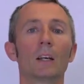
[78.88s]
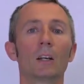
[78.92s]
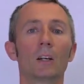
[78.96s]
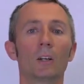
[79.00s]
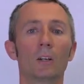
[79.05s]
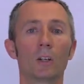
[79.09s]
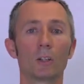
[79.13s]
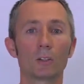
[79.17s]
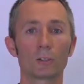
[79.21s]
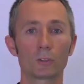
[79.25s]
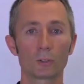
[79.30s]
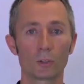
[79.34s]

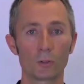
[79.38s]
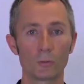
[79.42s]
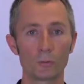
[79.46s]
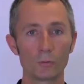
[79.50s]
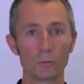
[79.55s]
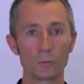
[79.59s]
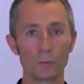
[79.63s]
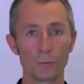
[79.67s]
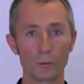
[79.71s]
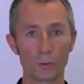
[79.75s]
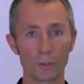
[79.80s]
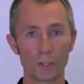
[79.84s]
Lorsque vous
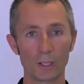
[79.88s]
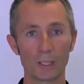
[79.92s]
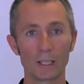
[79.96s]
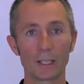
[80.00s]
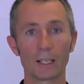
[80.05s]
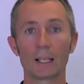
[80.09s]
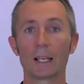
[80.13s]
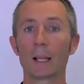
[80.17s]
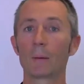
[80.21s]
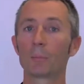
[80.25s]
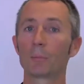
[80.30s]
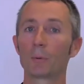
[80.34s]
ferez
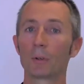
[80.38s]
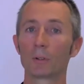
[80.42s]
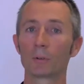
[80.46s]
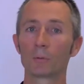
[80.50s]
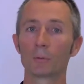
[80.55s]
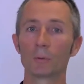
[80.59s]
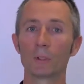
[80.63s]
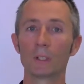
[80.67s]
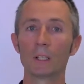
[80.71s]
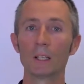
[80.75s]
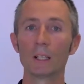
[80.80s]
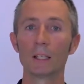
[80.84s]
la pointe
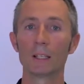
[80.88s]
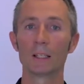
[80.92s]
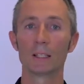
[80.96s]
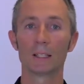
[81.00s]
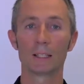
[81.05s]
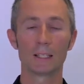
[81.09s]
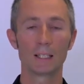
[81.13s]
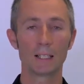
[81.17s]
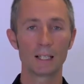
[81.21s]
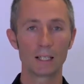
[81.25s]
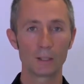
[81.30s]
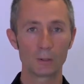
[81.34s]
d'huile,
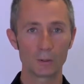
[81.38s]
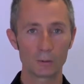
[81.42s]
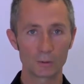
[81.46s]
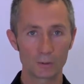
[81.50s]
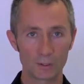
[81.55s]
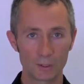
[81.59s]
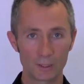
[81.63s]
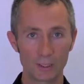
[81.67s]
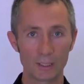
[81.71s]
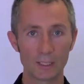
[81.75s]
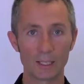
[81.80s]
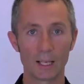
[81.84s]
il est
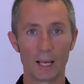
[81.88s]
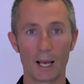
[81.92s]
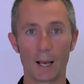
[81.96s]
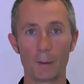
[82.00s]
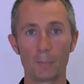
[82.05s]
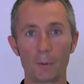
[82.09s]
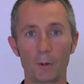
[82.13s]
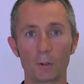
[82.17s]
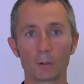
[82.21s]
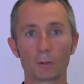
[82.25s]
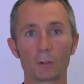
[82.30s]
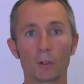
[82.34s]
aussi
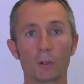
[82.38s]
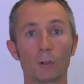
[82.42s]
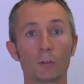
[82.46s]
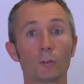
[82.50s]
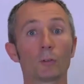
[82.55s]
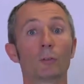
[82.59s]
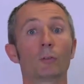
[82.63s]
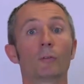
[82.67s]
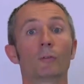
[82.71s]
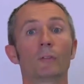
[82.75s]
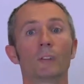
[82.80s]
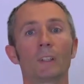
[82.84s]
important
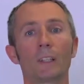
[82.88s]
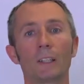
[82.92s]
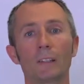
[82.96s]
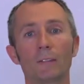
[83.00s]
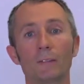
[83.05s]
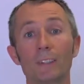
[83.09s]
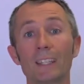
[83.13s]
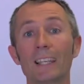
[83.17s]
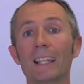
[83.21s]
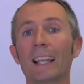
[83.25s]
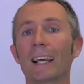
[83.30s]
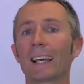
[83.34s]
de
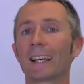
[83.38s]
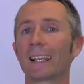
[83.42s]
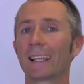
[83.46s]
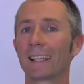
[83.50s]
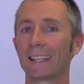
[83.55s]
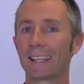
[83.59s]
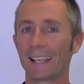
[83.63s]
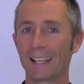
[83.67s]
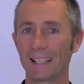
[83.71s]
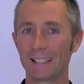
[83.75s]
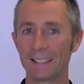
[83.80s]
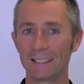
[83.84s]
vérifier la
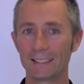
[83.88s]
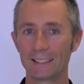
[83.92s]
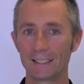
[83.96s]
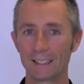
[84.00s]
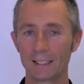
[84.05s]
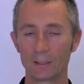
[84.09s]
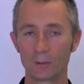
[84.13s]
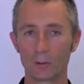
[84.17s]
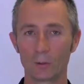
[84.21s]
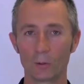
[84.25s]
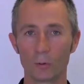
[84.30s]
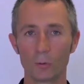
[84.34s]

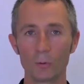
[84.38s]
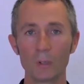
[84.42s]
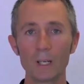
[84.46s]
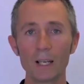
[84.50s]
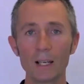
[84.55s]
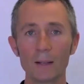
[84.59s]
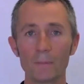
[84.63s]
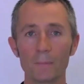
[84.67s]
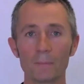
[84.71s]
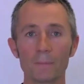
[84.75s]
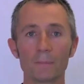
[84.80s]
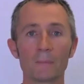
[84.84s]
qualité de l'huile,
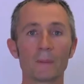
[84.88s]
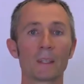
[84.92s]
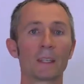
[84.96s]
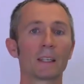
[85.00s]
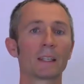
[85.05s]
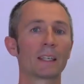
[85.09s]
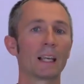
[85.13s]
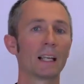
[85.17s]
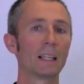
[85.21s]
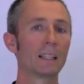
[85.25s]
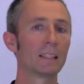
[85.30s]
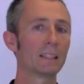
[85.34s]

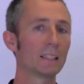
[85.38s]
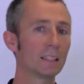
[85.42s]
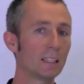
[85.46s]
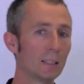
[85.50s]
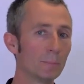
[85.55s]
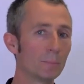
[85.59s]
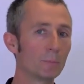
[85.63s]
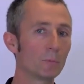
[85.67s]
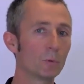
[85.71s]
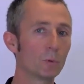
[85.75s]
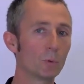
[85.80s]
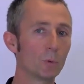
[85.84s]
quel
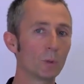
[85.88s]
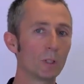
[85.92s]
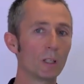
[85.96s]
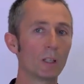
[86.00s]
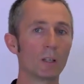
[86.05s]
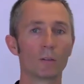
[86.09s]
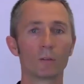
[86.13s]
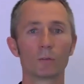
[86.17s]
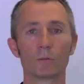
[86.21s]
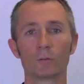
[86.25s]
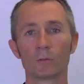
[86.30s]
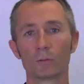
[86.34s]
type d'huile
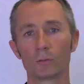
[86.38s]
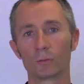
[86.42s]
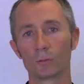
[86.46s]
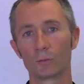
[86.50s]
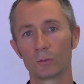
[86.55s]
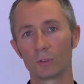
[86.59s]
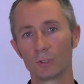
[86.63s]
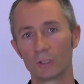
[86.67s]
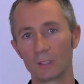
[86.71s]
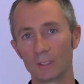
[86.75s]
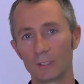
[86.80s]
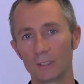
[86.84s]
vous
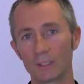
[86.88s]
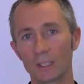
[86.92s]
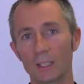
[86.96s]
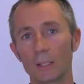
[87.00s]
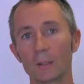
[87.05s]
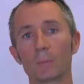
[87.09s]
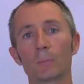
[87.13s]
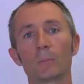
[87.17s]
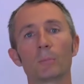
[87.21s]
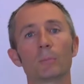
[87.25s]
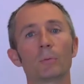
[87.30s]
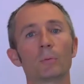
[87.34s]
utilisez
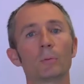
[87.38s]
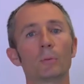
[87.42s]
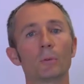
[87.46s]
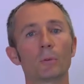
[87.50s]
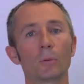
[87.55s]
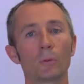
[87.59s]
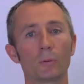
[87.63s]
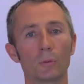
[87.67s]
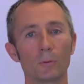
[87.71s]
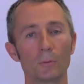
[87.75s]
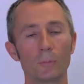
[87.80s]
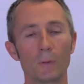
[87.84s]
pour
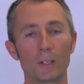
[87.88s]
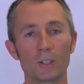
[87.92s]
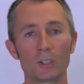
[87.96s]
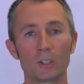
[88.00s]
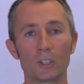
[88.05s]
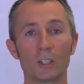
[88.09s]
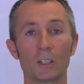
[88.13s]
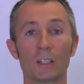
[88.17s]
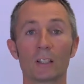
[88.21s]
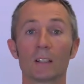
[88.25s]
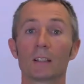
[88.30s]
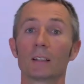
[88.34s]
une
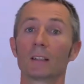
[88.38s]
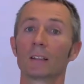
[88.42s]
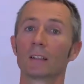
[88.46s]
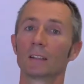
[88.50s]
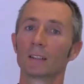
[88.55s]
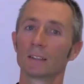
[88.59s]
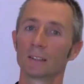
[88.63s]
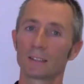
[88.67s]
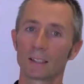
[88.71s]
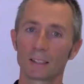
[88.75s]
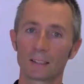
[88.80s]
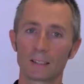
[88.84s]
machine.
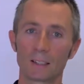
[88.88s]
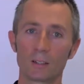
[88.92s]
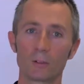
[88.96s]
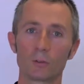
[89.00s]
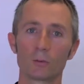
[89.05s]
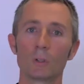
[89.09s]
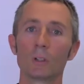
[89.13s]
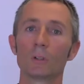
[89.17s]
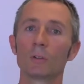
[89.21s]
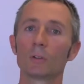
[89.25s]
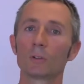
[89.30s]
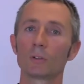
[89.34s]
Certaines
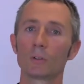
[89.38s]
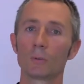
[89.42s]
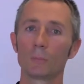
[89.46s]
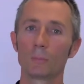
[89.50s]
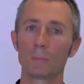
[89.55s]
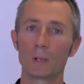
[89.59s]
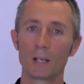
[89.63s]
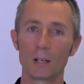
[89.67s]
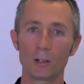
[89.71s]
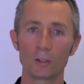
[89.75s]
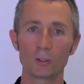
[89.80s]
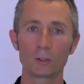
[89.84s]
huiles ne se
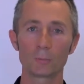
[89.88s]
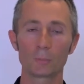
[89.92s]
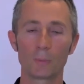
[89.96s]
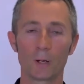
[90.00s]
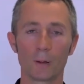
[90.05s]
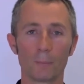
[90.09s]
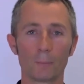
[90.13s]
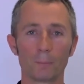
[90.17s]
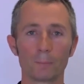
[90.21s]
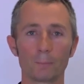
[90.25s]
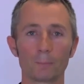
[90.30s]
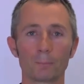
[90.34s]
mélangent
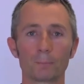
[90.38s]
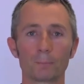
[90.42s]
pas.